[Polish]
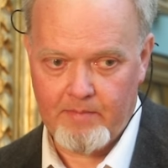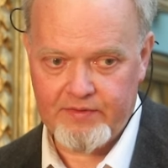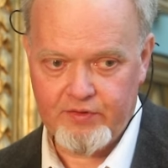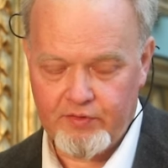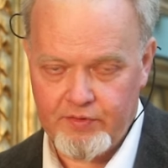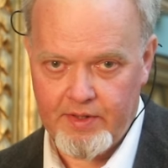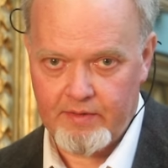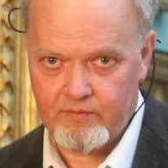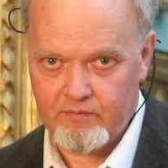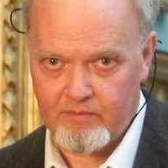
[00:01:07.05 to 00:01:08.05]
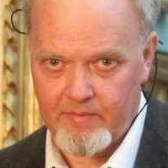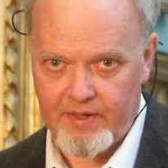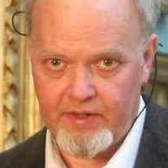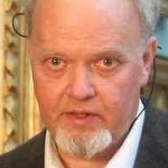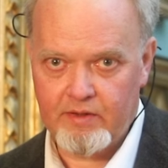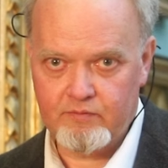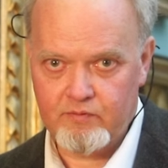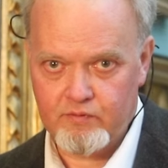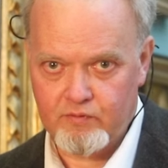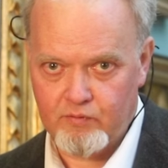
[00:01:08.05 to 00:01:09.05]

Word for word: Madonnę Marię